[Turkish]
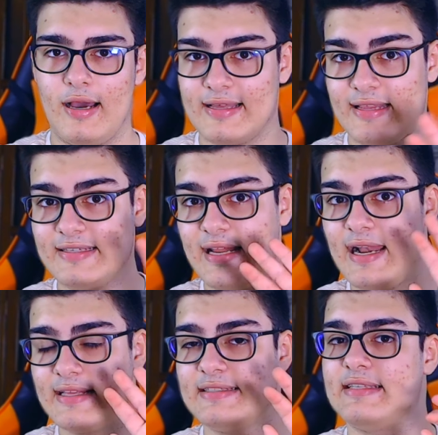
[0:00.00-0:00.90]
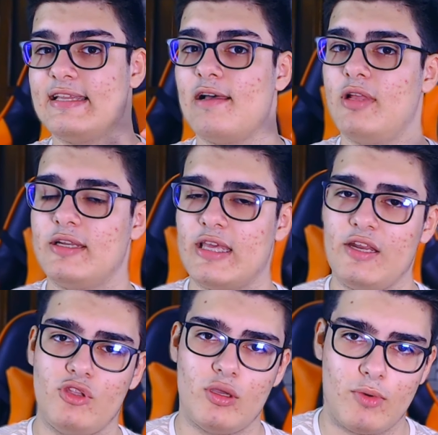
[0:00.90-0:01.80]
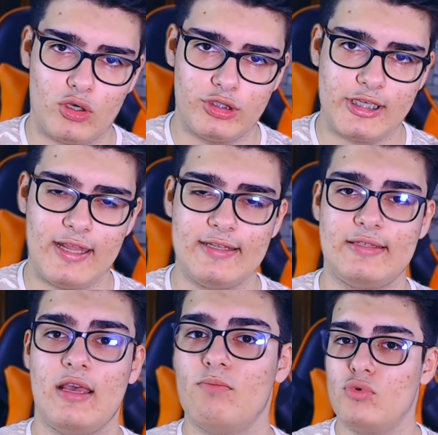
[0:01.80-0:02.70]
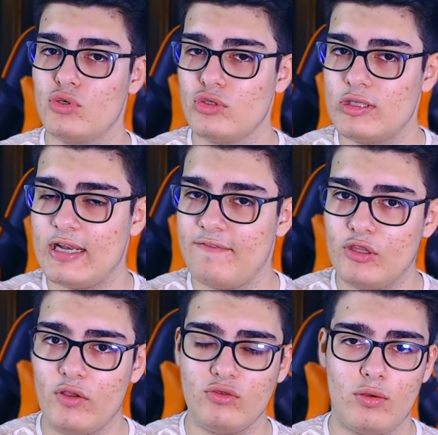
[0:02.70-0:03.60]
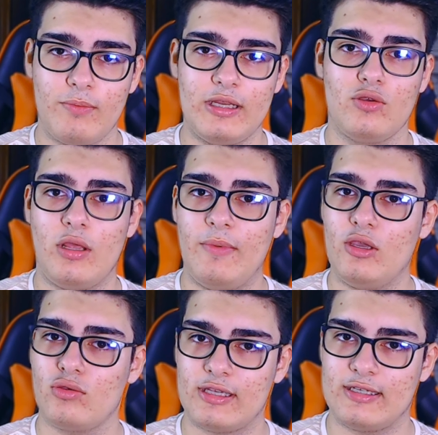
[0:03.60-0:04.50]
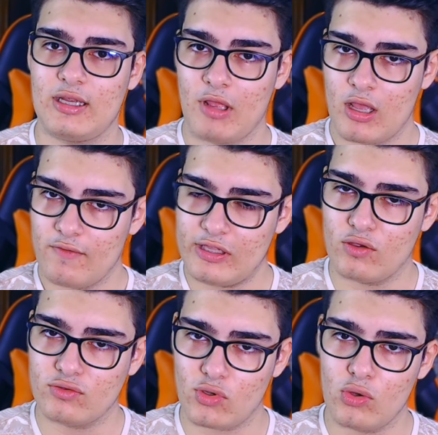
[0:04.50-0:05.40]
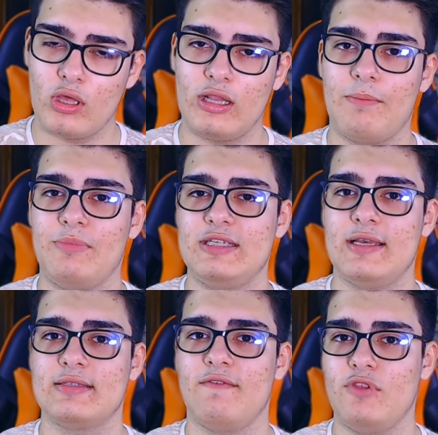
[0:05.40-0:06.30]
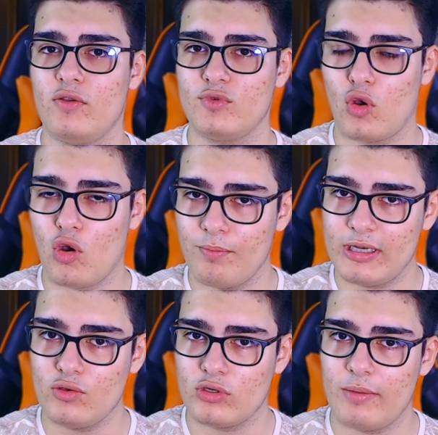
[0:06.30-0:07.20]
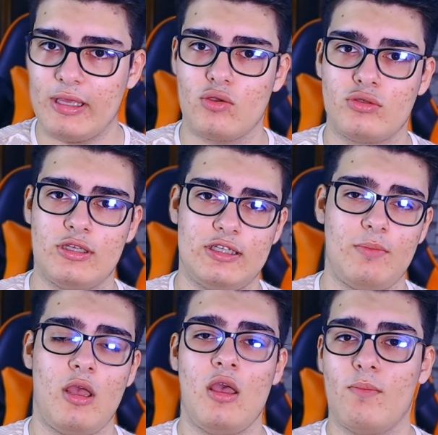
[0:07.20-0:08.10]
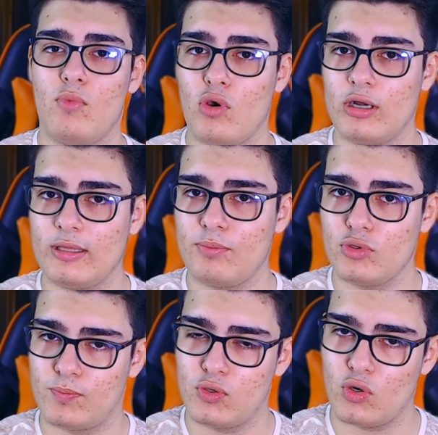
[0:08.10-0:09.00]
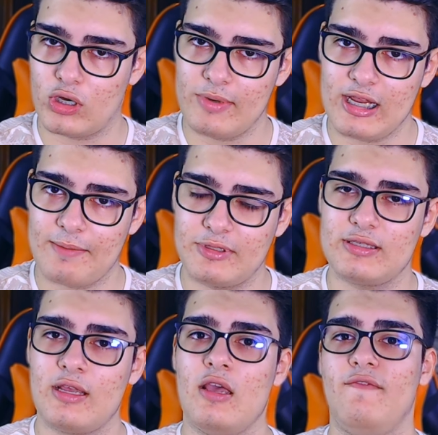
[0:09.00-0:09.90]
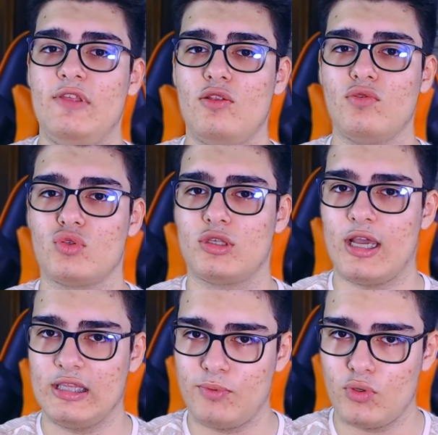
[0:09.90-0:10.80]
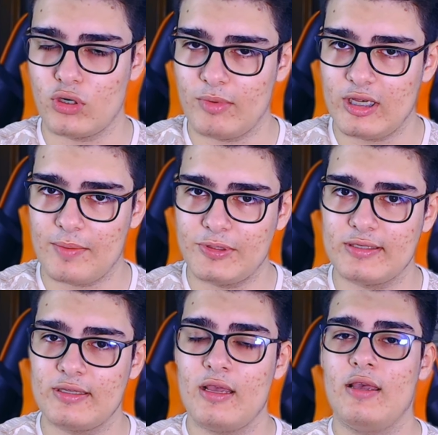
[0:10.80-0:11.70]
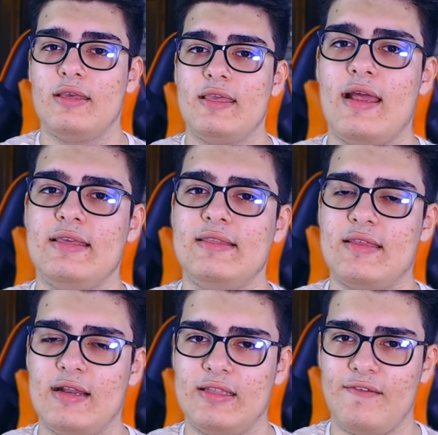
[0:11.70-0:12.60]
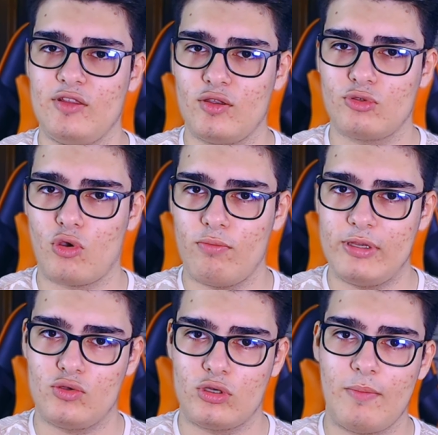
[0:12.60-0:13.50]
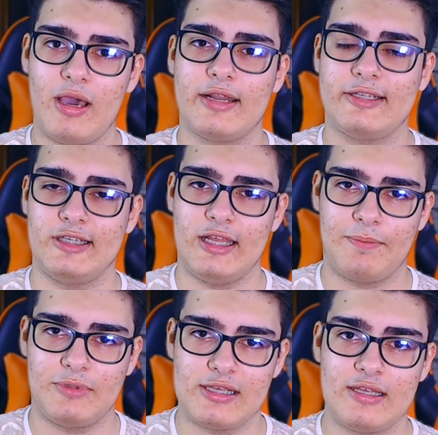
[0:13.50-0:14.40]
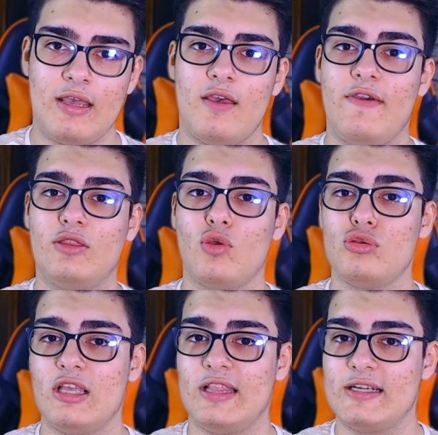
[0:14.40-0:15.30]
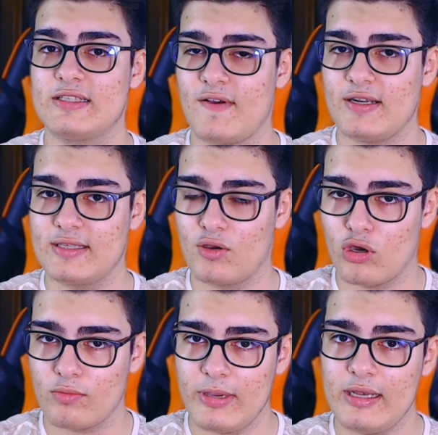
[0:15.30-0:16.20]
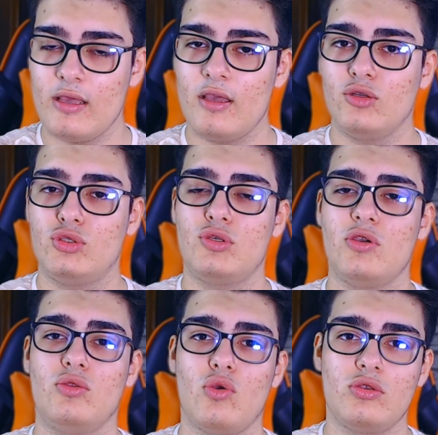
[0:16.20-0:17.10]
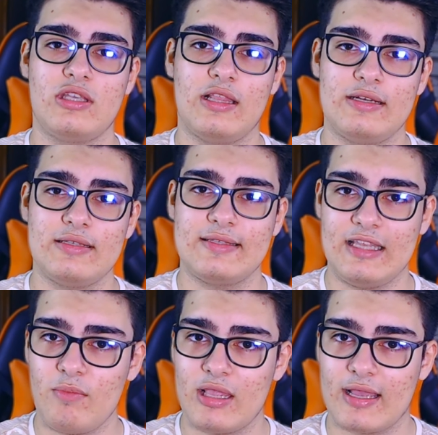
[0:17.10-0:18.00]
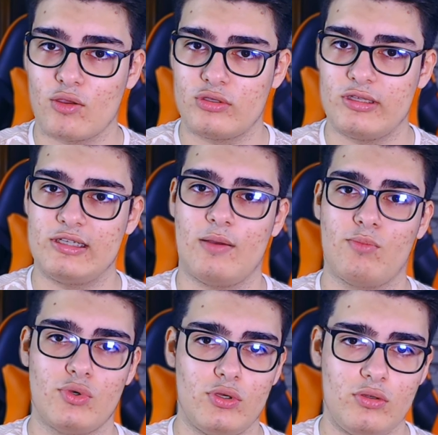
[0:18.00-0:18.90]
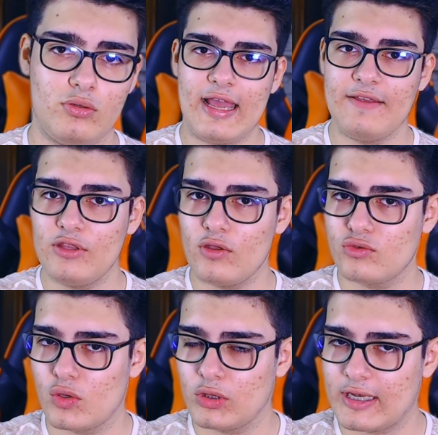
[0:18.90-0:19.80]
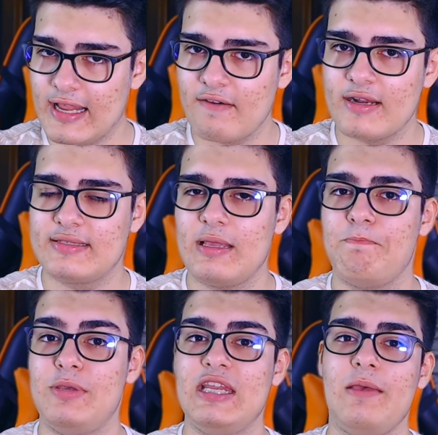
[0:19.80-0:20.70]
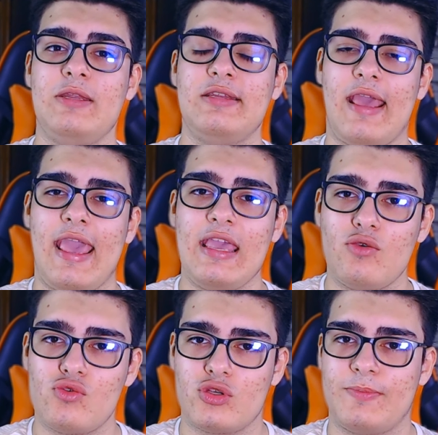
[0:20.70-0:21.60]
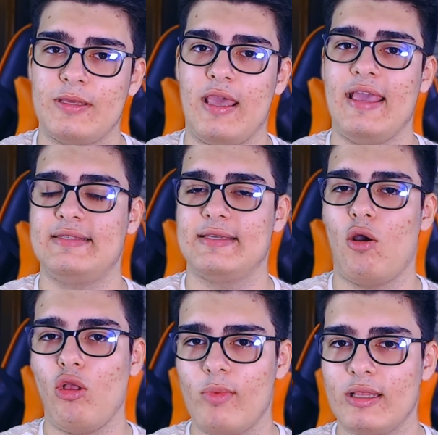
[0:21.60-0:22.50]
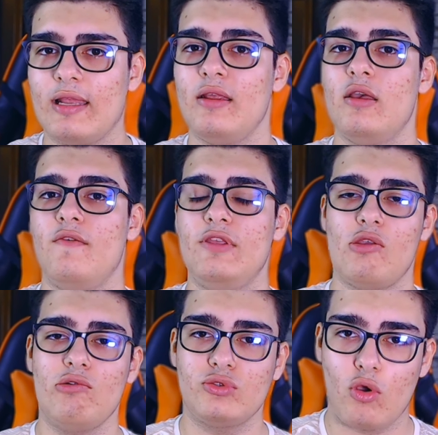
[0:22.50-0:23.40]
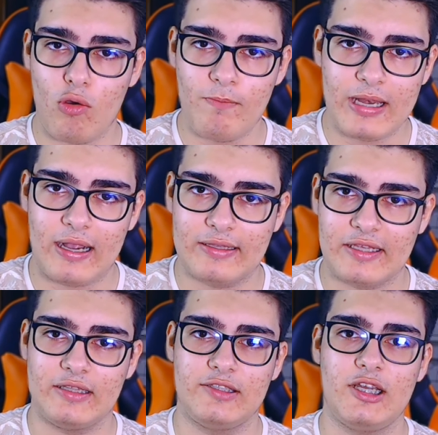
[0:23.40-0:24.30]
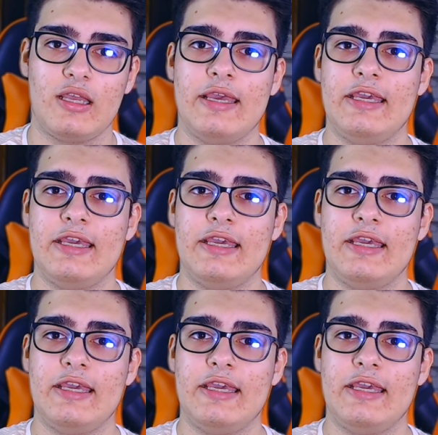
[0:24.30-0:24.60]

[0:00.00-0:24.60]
Arkadaşlar herkese selamlar yeni videoma hoş geldiniz. Bugün sizlere Windows 11'i yüklemeyi göstereceğim. Windows 10 olan bir cihazdan Windows 11'i yüklemeyi göstereceğim. Bu arada bunu programıyla yapacağız. Windows'un kendi programıyla yapacağız. Yani internette Windows 11 yükleme aracıyla yapacağız. Ve dosyalarınız varsa korkmayın. Çünkü dosyalarınız gitmeden göstereceğim bunu. Yani Windows 10'da ne varsa birebir en küçük bir eksik olmadan Windows 11'e aktarılacak.